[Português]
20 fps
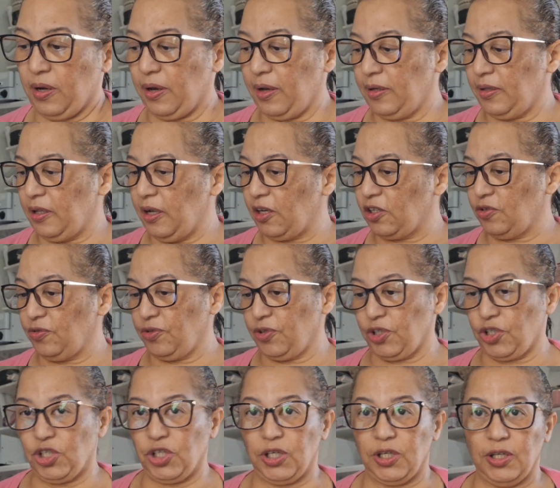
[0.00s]
a idade for
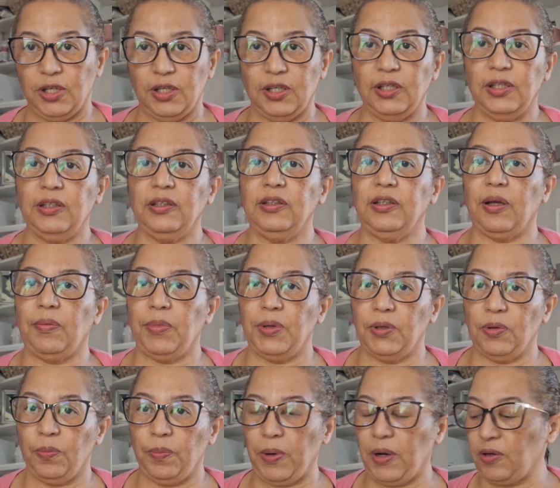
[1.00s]
chegando e a
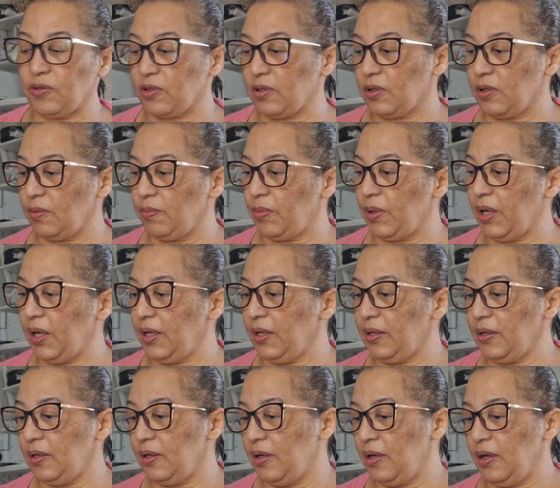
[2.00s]
menopausa também.